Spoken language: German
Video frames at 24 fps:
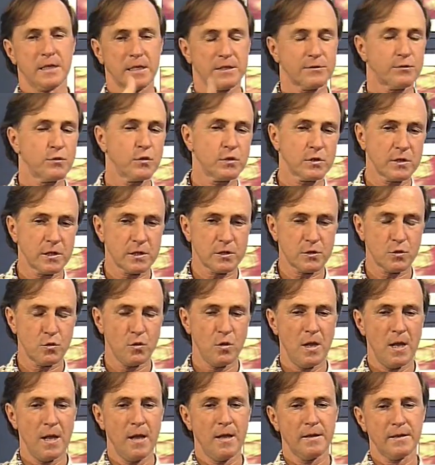Das führt
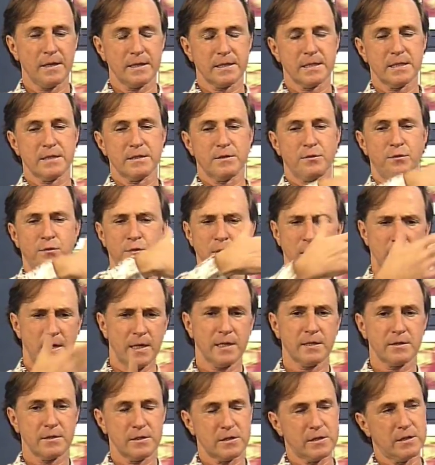dazu, dass es viel
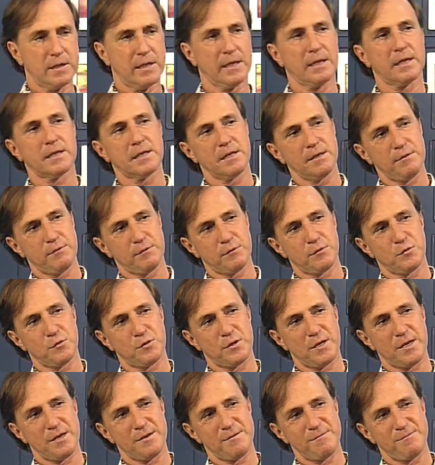leichter ist, negativ zu
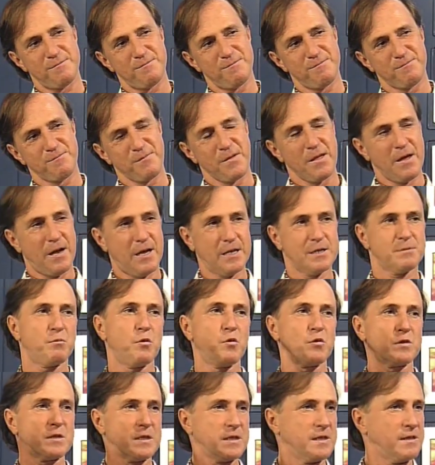sein als
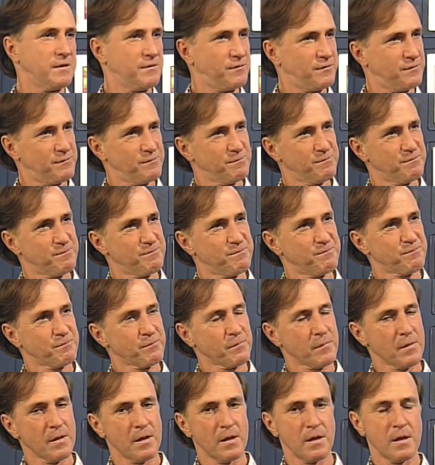positiv.
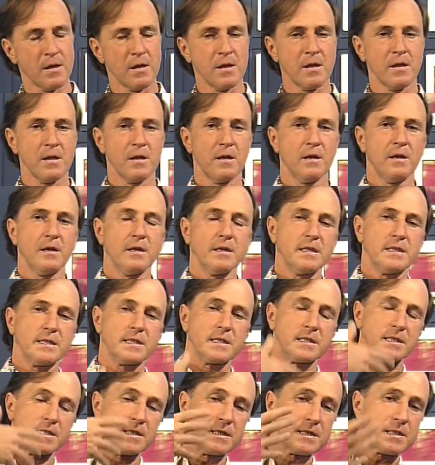
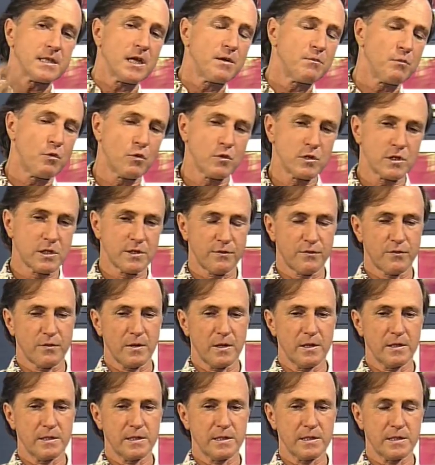Dieses disharmonische,
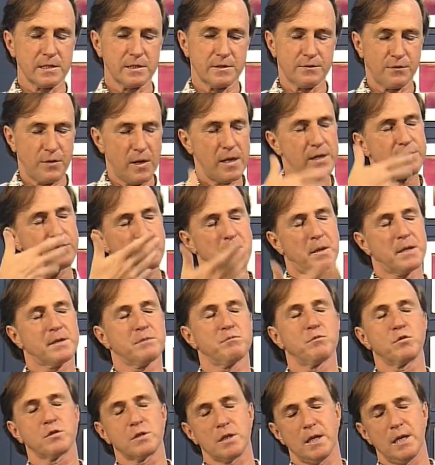äh, dieses Feld von
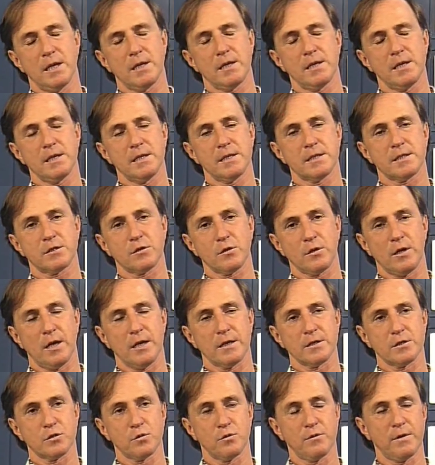Mutter Erde ist
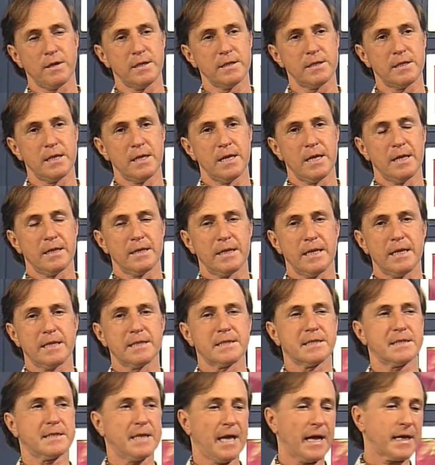sogar so weit,
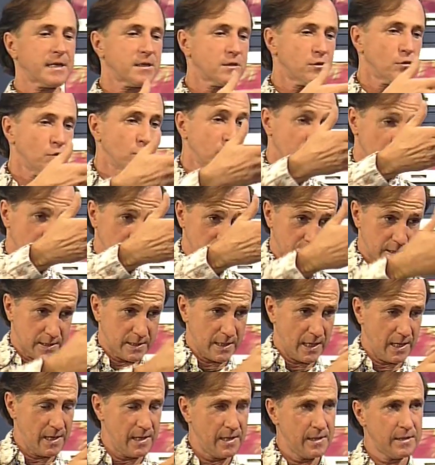es sagt unseren
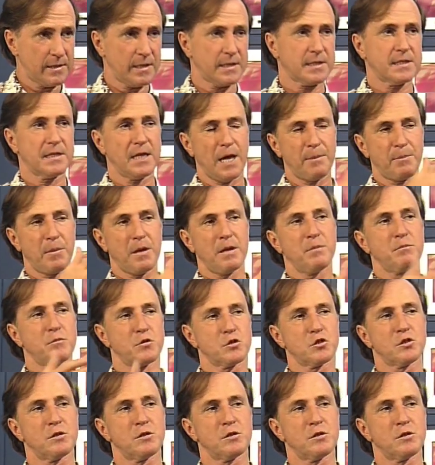Zellen, dass sie ab einem